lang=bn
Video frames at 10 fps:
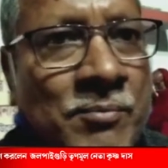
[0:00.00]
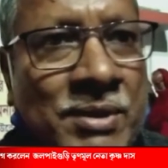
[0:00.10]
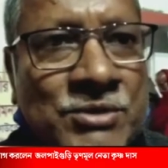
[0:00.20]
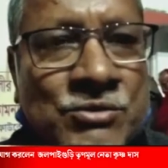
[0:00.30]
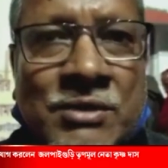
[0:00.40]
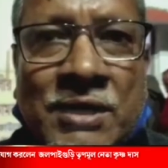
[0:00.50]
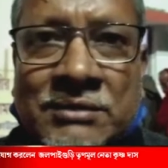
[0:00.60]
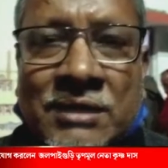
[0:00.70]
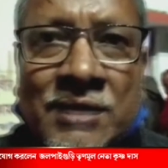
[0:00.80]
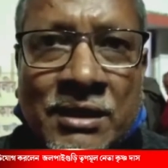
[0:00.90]
পাঁচজন
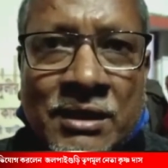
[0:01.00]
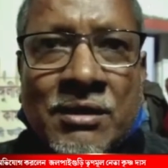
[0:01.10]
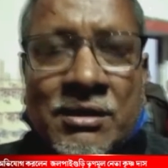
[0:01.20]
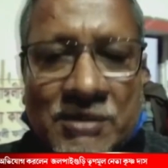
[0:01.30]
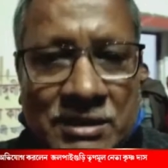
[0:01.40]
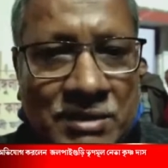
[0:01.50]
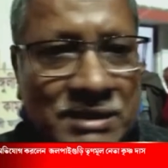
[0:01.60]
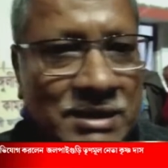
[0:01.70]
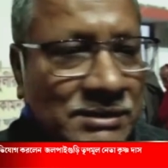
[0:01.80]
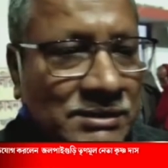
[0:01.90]
ডাক্তার তার
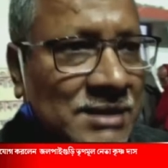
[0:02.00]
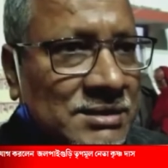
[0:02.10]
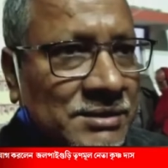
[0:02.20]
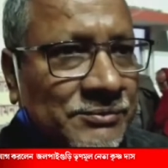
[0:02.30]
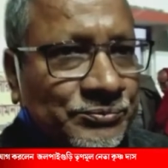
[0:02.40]
দেখভালের দায়িত্বে আছে